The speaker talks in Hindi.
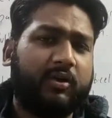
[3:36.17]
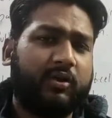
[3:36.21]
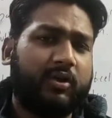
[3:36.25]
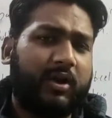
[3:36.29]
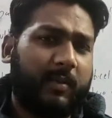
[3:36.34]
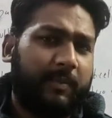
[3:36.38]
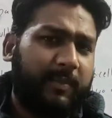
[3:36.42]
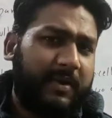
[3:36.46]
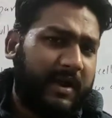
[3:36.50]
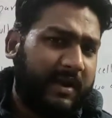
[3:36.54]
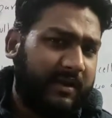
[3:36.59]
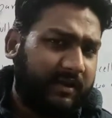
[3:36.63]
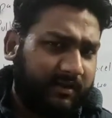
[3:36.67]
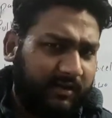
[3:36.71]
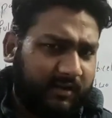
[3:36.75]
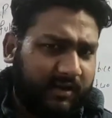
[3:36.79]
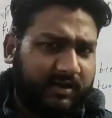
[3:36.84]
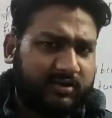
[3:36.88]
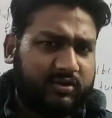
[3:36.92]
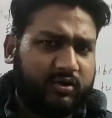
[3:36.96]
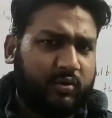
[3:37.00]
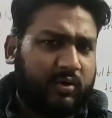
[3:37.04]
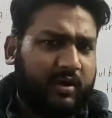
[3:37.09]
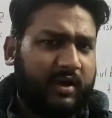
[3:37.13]
तो ये
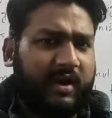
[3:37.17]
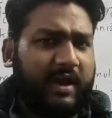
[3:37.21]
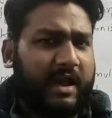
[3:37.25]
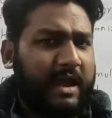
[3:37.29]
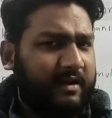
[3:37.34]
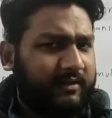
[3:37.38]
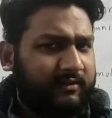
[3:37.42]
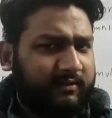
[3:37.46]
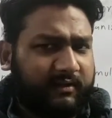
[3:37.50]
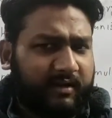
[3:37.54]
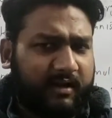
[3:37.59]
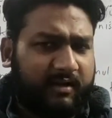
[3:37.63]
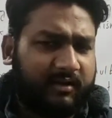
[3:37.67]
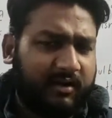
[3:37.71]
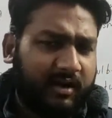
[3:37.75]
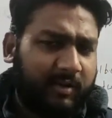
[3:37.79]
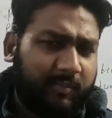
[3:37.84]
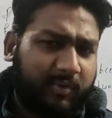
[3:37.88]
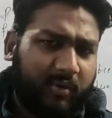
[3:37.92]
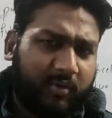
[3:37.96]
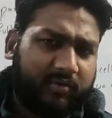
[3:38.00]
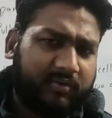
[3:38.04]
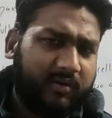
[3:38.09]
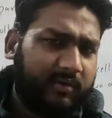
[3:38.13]
प्लेनेरिया जो है एक्सीडेंटल
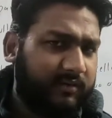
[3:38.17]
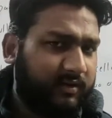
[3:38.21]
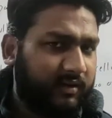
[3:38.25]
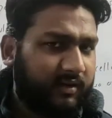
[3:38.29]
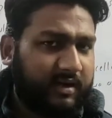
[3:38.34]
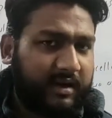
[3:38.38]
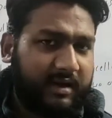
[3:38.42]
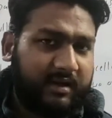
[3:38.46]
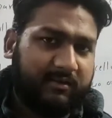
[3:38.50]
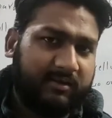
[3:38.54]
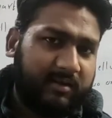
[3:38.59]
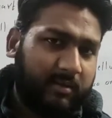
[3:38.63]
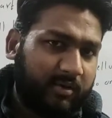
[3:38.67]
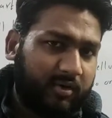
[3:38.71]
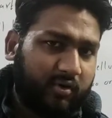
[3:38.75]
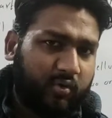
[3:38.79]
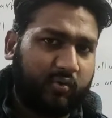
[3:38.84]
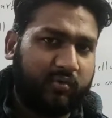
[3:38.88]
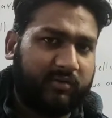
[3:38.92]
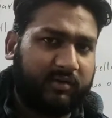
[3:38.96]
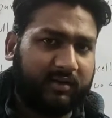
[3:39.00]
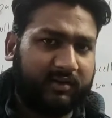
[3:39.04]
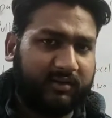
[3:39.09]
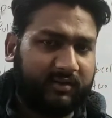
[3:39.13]
प्रोसेस से कहीं से भी
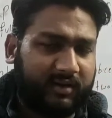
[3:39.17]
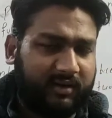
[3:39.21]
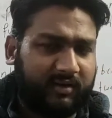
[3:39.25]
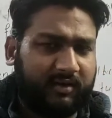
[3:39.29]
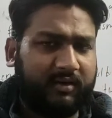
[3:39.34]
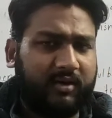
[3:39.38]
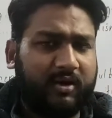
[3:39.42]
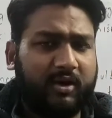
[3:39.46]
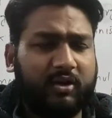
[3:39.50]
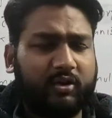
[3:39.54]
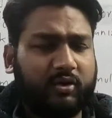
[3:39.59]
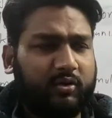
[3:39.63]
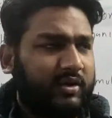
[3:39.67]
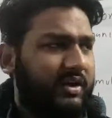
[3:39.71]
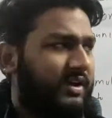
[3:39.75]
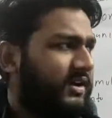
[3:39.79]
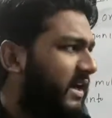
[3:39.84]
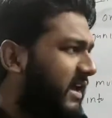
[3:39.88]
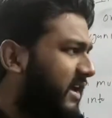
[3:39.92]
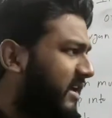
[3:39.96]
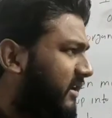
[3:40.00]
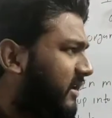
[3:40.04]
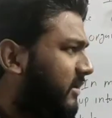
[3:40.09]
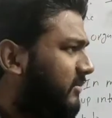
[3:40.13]
टूट सकता है तो ये
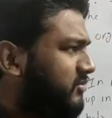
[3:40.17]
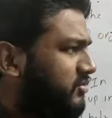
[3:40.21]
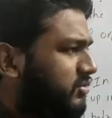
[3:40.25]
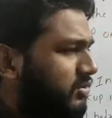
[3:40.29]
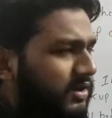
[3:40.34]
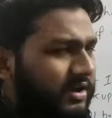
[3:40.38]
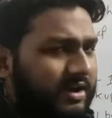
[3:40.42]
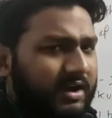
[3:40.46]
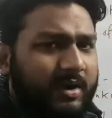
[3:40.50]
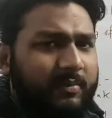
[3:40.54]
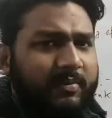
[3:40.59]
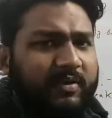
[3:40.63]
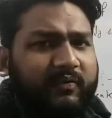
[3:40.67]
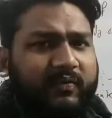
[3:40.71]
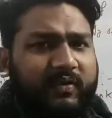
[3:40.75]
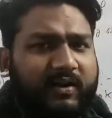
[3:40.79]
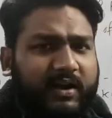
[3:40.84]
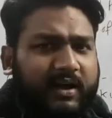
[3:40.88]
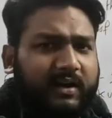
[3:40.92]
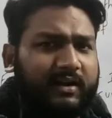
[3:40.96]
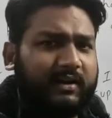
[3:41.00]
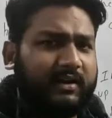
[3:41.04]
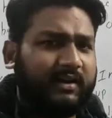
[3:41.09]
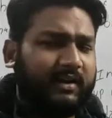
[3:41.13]
डायग्राम जो है अभी
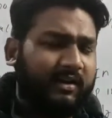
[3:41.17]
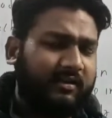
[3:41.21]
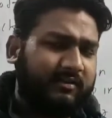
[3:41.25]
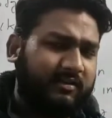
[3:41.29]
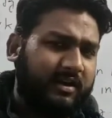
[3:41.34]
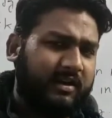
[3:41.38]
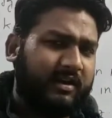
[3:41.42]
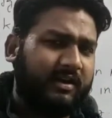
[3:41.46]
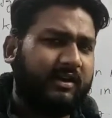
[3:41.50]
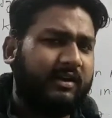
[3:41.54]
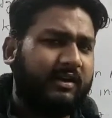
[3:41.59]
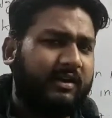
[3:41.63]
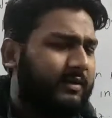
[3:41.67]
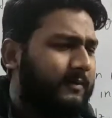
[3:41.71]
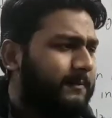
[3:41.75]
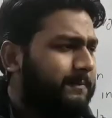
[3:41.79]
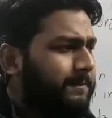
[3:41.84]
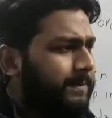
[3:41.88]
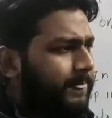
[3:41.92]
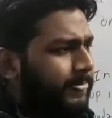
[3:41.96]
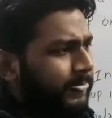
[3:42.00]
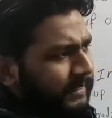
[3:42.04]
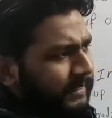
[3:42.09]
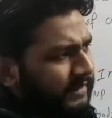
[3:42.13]
फिलहाल के लिए यही है
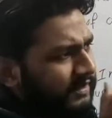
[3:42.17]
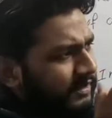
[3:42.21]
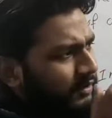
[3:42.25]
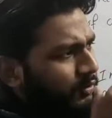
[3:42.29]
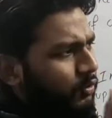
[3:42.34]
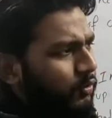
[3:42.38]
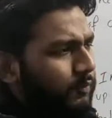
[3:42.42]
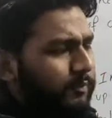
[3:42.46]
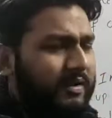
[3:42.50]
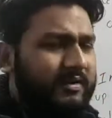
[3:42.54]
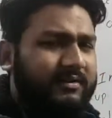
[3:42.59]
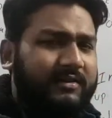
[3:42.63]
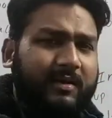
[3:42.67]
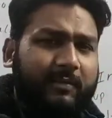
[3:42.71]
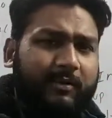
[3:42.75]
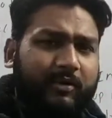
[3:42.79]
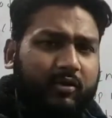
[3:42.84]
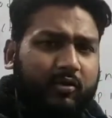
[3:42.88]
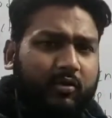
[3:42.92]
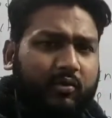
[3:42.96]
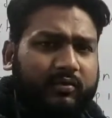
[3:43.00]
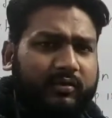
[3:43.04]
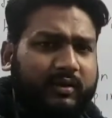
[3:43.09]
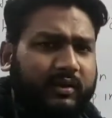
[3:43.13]
कि ऊपर से
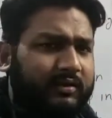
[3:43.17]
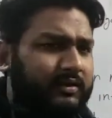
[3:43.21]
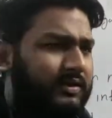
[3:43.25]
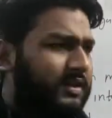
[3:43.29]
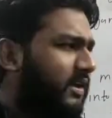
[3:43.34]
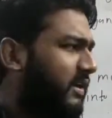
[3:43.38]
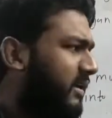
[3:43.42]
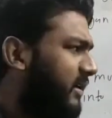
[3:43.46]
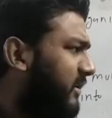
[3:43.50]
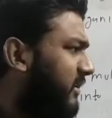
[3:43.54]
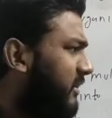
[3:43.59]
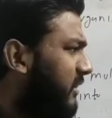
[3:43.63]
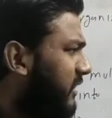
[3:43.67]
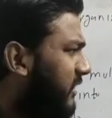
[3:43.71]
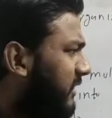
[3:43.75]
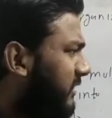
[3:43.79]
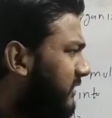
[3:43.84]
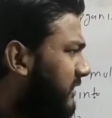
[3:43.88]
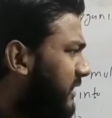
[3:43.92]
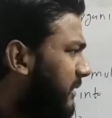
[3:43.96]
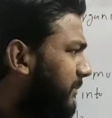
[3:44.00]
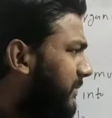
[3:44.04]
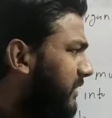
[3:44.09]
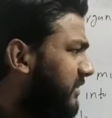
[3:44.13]
भी टूट सकता है
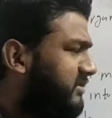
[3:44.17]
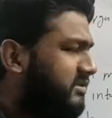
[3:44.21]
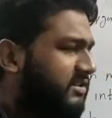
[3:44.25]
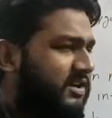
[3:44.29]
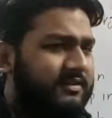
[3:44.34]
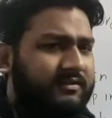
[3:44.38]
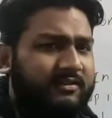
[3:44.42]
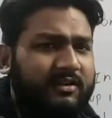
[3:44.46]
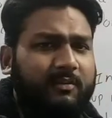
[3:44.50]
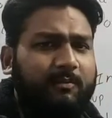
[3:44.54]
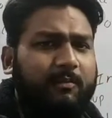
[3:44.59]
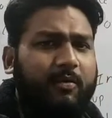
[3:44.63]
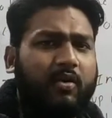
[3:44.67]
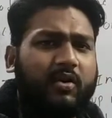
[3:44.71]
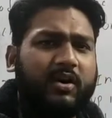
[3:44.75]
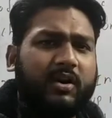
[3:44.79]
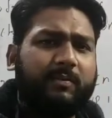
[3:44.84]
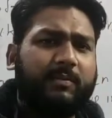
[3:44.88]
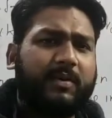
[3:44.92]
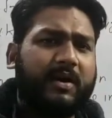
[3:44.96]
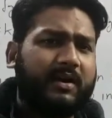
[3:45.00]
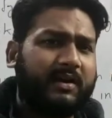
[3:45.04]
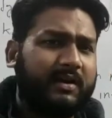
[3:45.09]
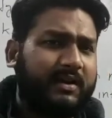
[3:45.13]
या बीच का सिर्फ
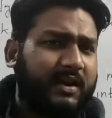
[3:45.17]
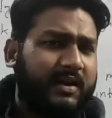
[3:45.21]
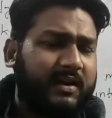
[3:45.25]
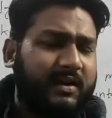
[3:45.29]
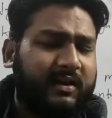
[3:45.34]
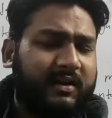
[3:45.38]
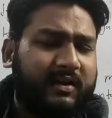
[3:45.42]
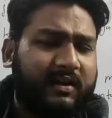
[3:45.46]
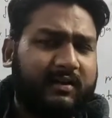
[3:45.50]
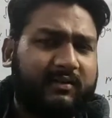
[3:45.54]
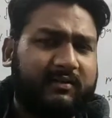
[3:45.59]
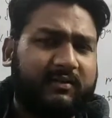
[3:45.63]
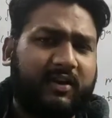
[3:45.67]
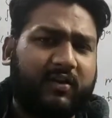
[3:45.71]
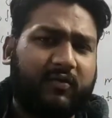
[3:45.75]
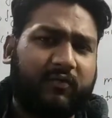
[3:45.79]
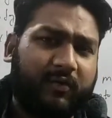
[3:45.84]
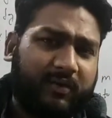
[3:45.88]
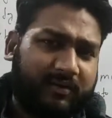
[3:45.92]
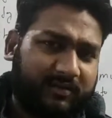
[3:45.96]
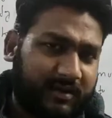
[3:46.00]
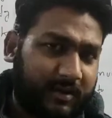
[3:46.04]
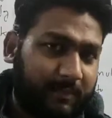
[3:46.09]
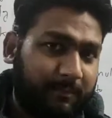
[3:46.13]
बॉडी पार्ट यानी कि
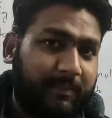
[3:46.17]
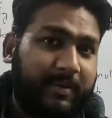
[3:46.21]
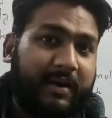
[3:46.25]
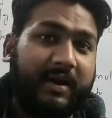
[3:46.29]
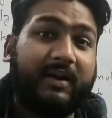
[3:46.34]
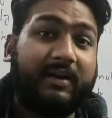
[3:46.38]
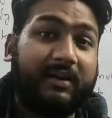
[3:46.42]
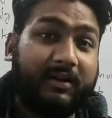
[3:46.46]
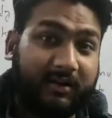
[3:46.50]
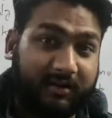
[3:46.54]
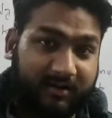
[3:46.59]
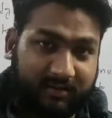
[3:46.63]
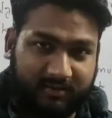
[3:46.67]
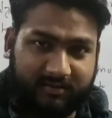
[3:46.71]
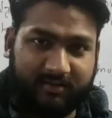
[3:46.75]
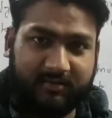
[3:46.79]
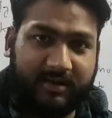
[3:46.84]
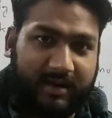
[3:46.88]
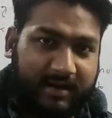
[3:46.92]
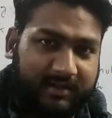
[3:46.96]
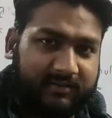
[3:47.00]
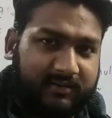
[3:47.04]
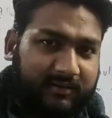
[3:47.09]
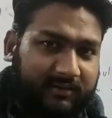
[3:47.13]
सिर्फ इसका पेट
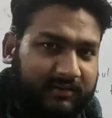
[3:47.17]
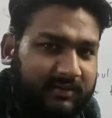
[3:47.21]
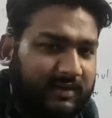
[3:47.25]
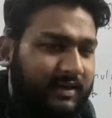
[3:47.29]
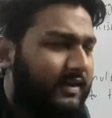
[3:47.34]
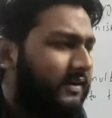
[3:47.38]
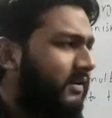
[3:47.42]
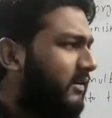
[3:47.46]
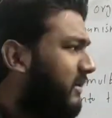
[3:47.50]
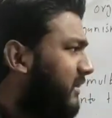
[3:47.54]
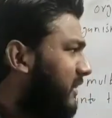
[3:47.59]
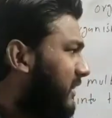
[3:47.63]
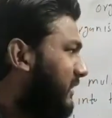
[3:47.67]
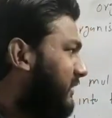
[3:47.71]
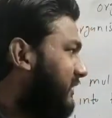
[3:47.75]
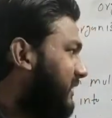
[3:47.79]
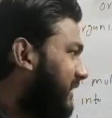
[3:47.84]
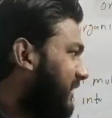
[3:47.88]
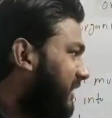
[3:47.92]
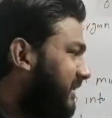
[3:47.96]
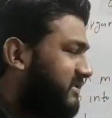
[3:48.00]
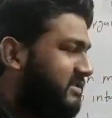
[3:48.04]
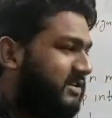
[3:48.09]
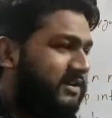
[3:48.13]
रह सकता है
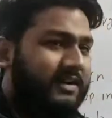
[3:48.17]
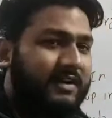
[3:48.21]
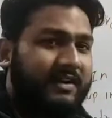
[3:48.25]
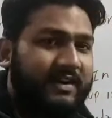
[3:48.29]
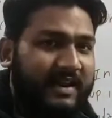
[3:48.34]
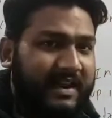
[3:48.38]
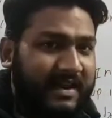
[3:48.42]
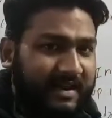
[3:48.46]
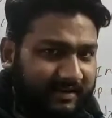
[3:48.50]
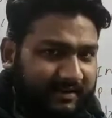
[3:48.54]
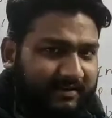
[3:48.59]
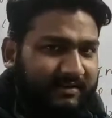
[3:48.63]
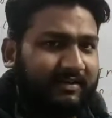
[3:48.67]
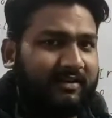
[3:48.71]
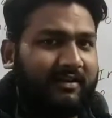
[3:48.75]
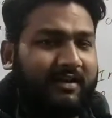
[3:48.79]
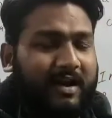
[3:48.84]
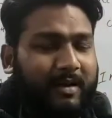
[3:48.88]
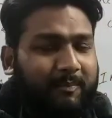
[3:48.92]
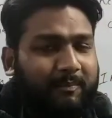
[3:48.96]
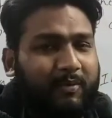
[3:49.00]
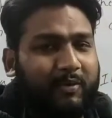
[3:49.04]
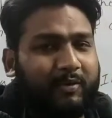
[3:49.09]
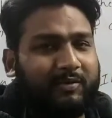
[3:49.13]
या नीचे की लेग
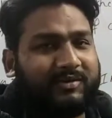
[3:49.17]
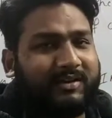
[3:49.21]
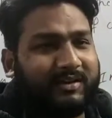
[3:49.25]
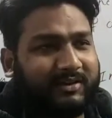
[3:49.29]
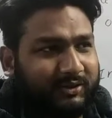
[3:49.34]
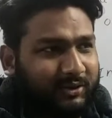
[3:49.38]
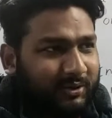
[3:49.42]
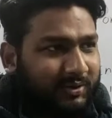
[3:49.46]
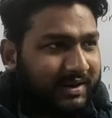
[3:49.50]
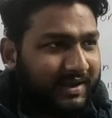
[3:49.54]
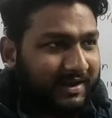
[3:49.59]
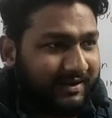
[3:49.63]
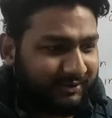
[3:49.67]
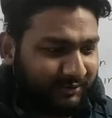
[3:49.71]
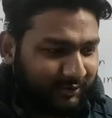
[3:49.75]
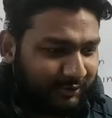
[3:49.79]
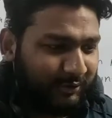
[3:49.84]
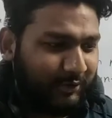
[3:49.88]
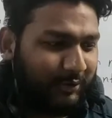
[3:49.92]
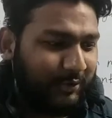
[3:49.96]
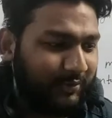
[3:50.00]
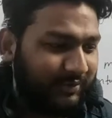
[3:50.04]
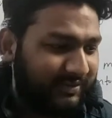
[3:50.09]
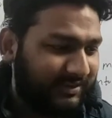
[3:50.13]
आप बोल सकते हो लेग
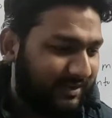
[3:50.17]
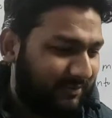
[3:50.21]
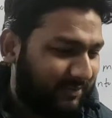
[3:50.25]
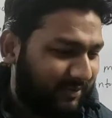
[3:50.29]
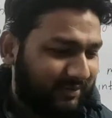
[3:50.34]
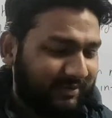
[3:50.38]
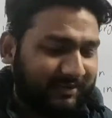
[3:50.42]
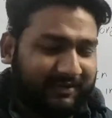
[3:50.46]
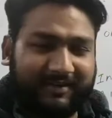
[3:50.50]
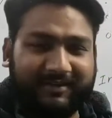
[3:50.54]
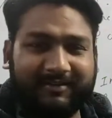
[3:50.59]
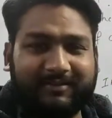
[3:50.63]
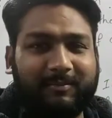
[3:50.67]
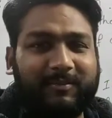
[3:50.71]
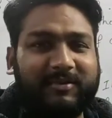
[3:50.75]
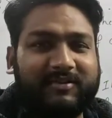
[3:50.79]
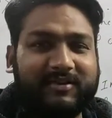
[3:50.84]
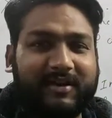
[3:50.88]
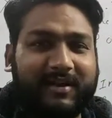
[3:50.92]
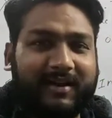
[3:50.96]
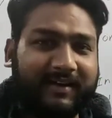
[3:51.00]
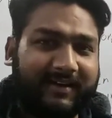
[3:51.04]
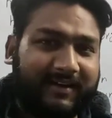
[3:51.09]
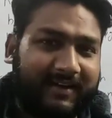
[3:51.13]
तो दो होती है पर इस
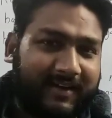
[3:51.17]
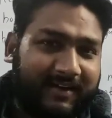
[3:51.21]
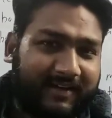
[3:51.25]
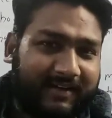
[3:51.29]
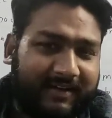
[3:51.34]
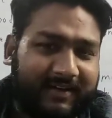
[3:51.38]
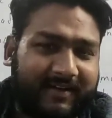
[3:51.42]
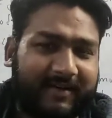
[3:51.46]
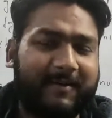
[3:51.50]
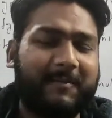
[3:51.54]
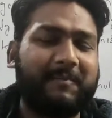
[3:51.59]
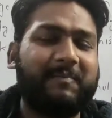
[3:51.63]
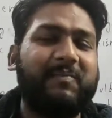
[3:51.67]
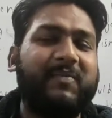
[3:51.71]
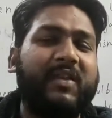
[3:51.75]
बेचारे की एक ही है